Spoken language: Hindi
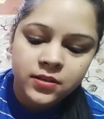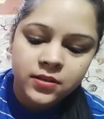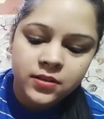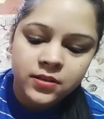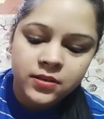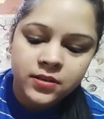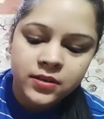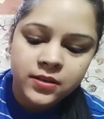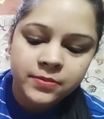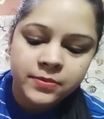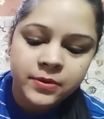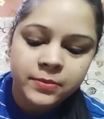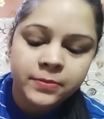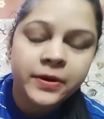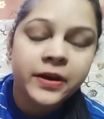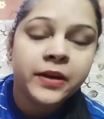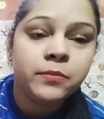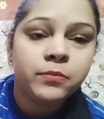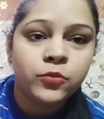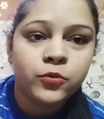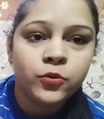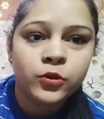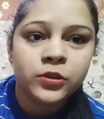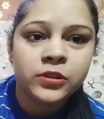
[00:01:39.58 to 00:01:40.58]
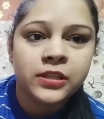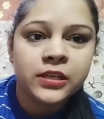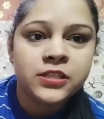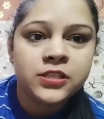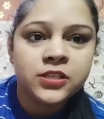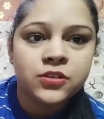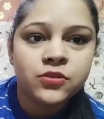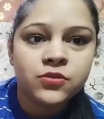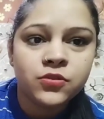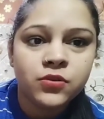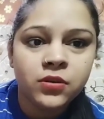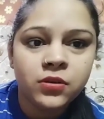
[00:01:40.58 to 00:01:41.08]
रबर बैंड बोलते हैं
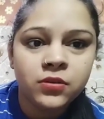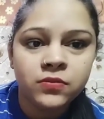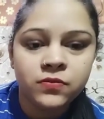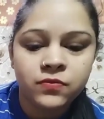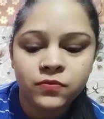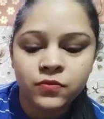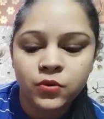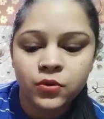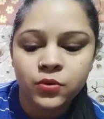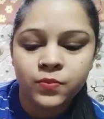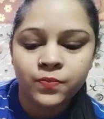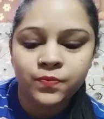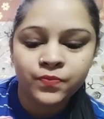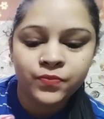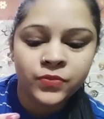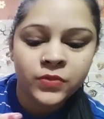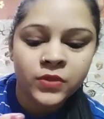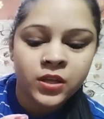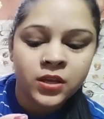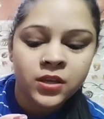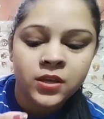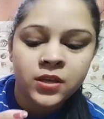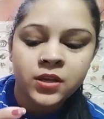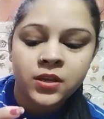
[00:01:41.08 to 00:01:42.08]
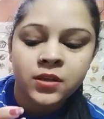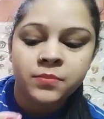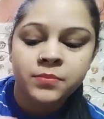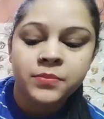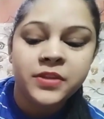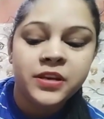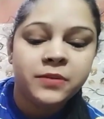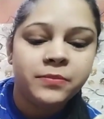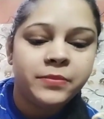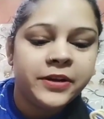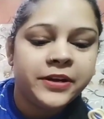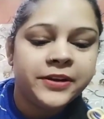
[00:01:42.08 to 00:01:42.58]
जिनको वो
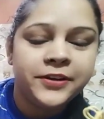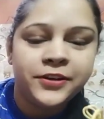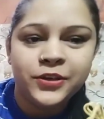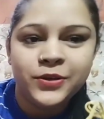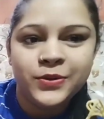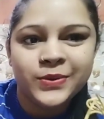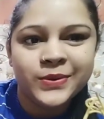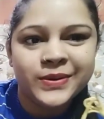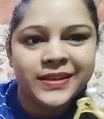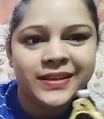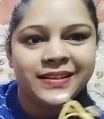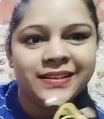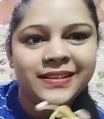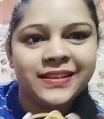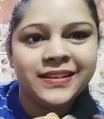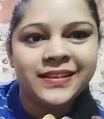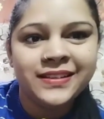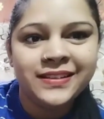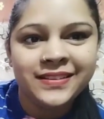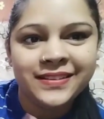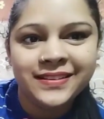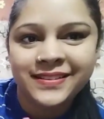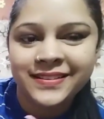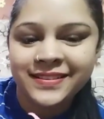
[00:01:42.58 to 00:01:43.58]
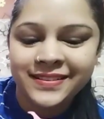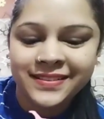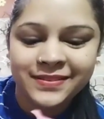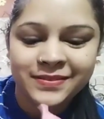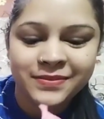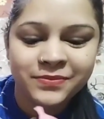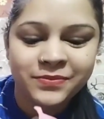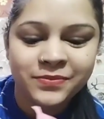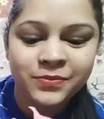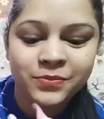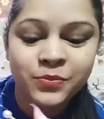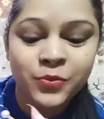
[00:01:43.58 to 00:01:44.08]
मेरी बेटियों के लिए
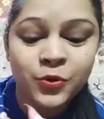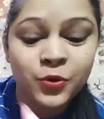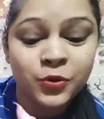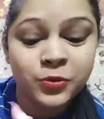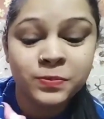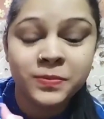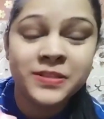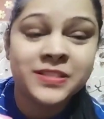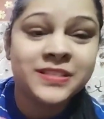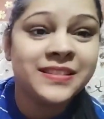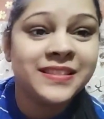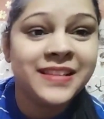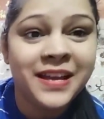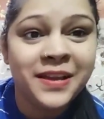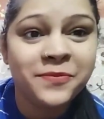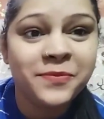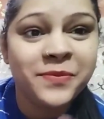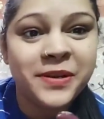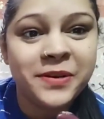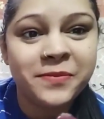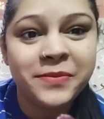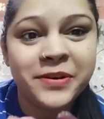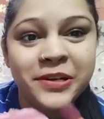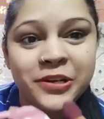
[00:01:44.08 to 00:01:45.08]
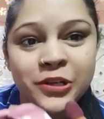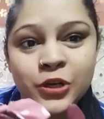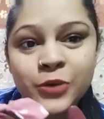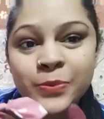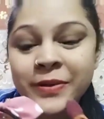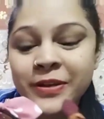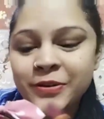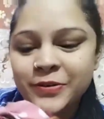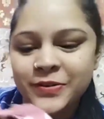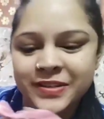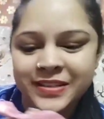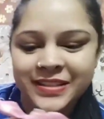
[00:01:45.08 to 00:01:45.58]
बहुत पसंद आए मेरी बेटियों को
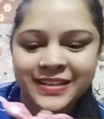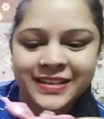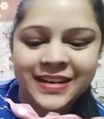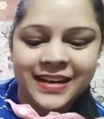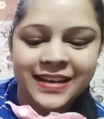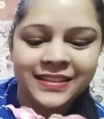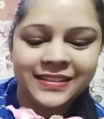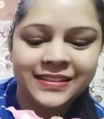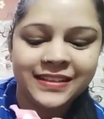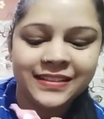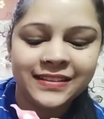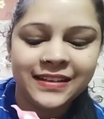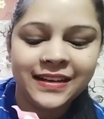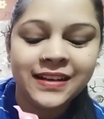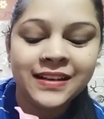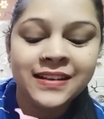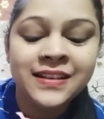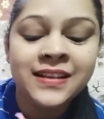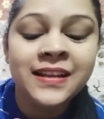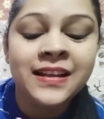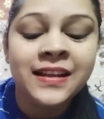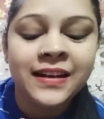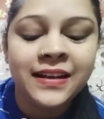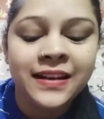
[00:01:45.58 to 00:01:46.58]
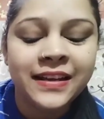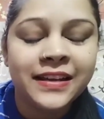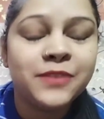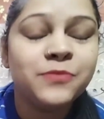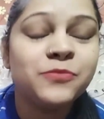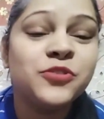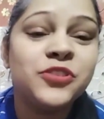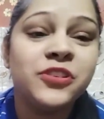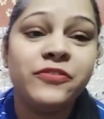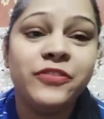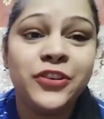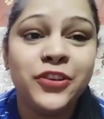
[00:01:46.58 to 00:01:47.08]
मैंने उन्हें दिखा दिया था लेकिन
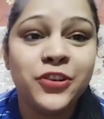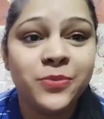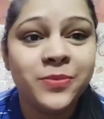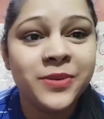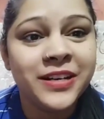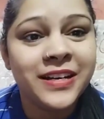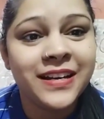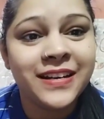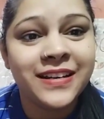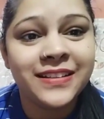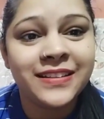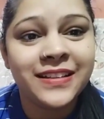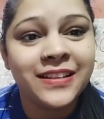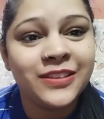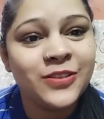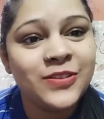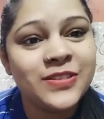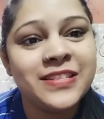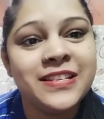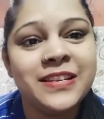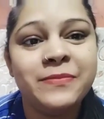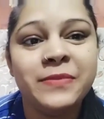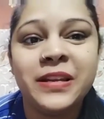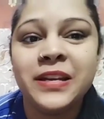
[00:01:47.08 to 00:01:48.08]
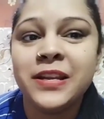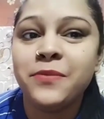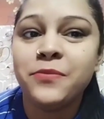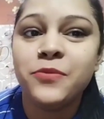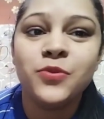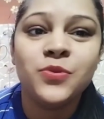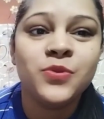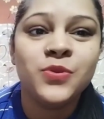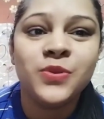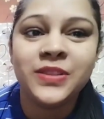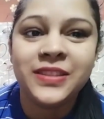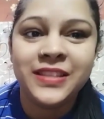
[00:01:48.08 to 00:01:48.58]
मुझे वीडियो बनाना था तो इसलिए मैंने अभी
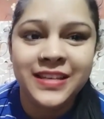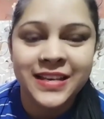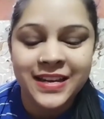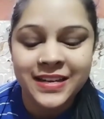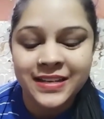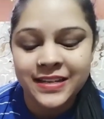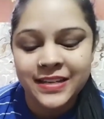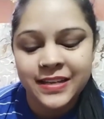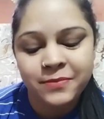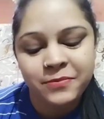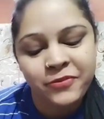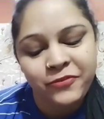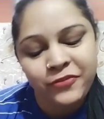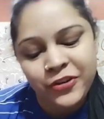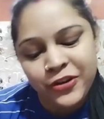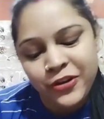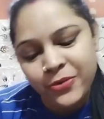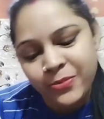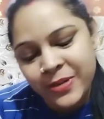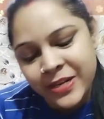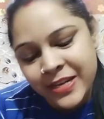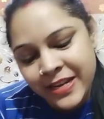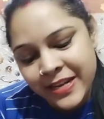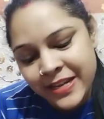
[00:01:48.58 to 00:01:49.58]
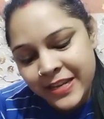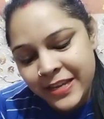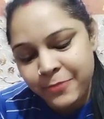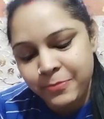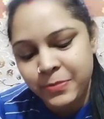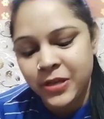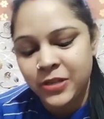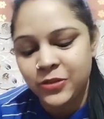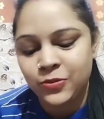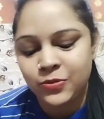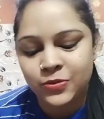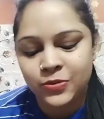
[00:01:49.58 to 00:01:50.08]
उनको दिया नहीं है मैं वीडियो बनाने के
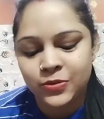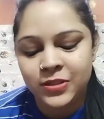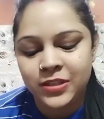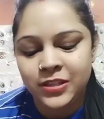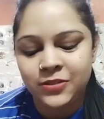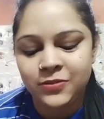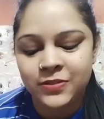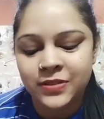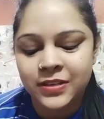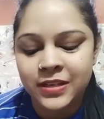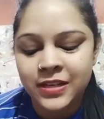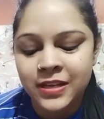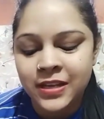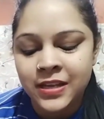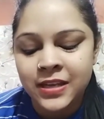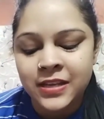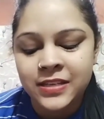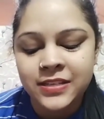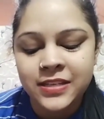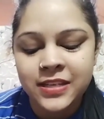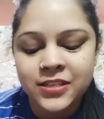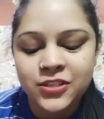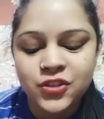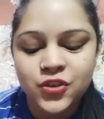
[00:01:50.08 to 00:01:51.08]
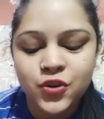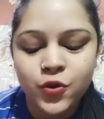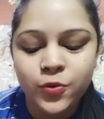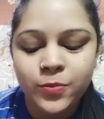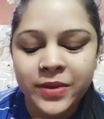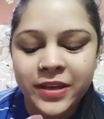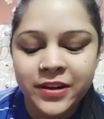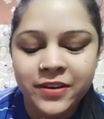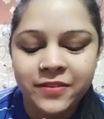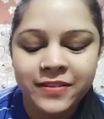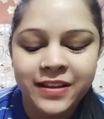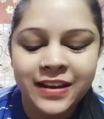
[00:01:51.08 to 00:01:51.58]
बाद उनको दे दूंगी ये
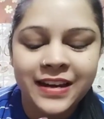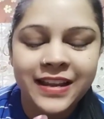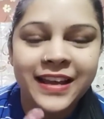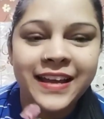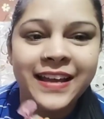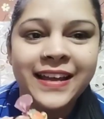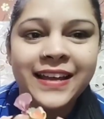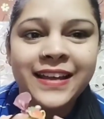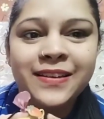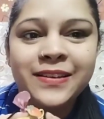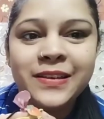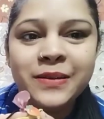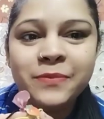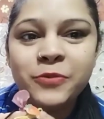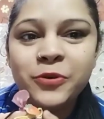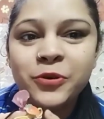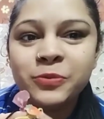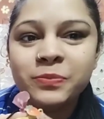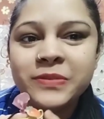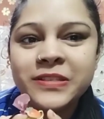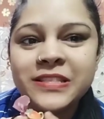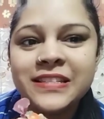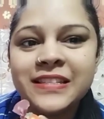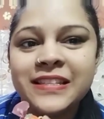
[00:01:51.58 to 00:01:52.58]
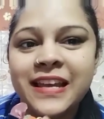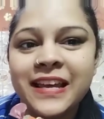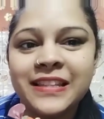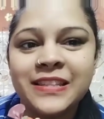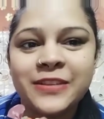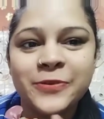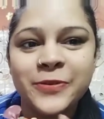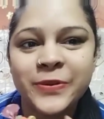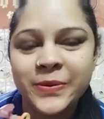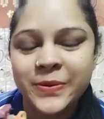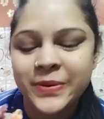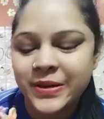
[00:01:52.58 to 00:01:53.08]
स्ट्रॉबेरी वाला है ये बहुत पसंद आया था
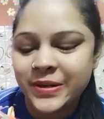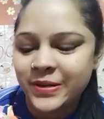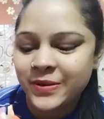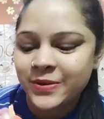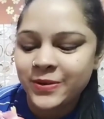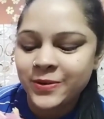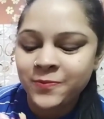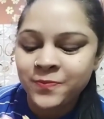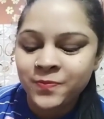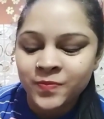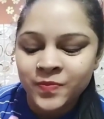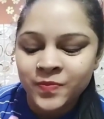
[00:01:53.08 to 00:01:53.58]
मेरी बेटी को